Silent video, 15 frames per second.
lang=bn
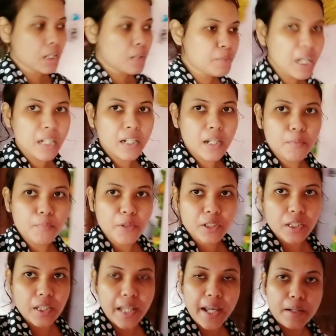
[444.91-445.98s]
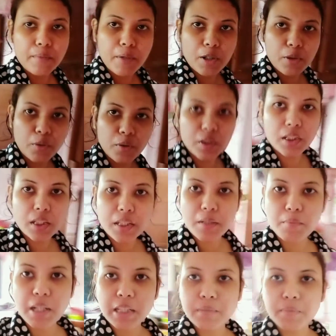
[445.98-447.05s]
আমি আনার পর থেকে একবারও রোদ দিইনি
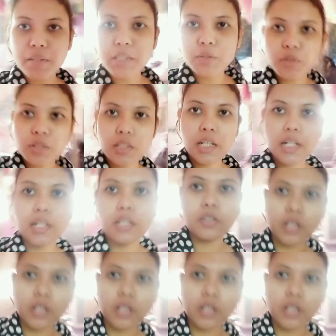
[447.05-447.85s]
মাঝে মাঝে রোদ দেওয়াটা